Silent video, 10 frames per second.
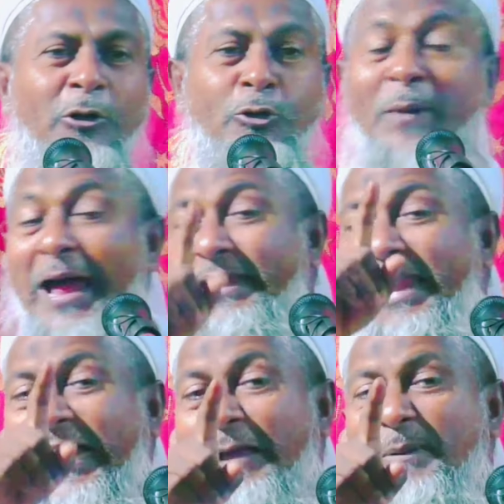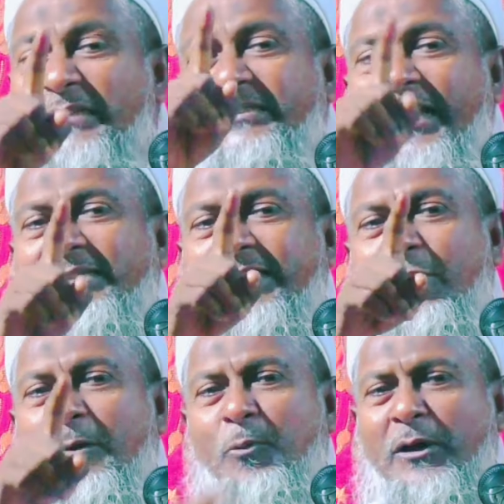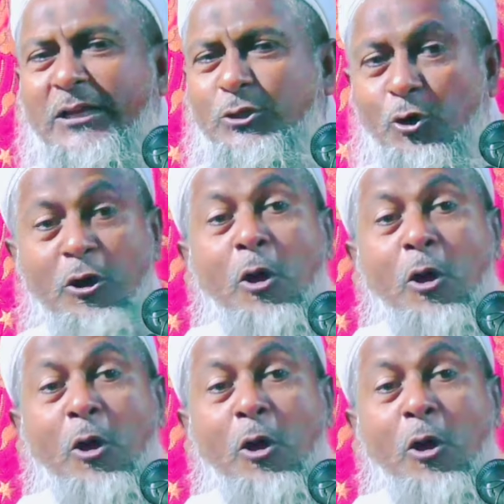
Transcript: তুমি আল্লাহকে বিশ্বাস ছিল বলেছো